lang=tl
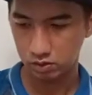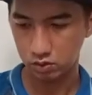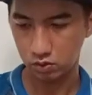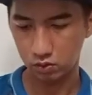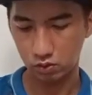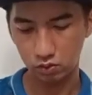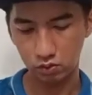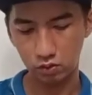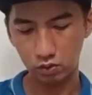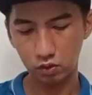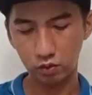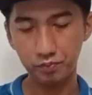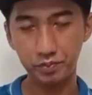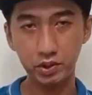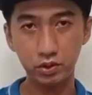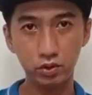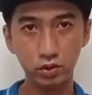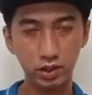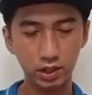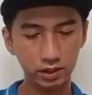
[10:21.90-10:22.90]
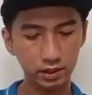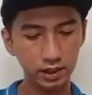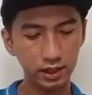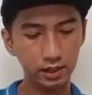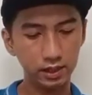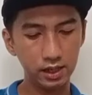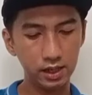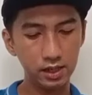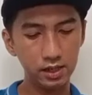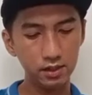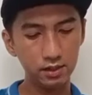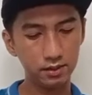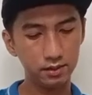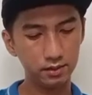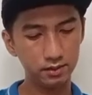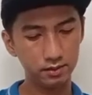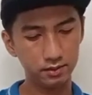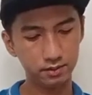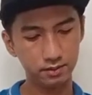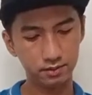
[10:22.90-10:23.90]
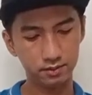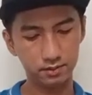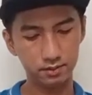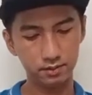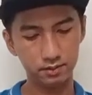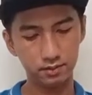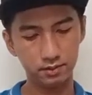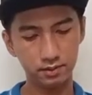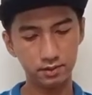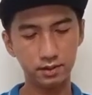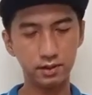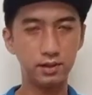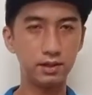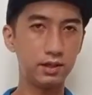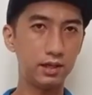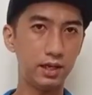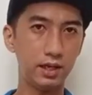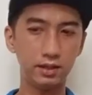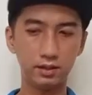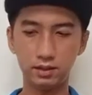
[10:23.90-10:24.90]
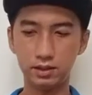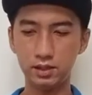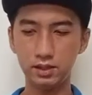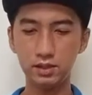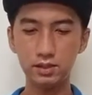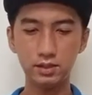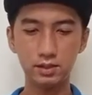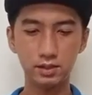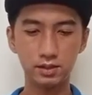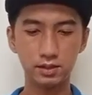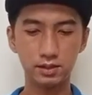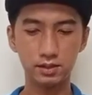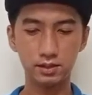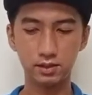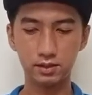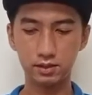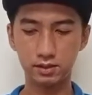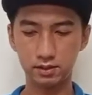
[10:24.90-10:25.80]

So, open mo yung antenna. Like this.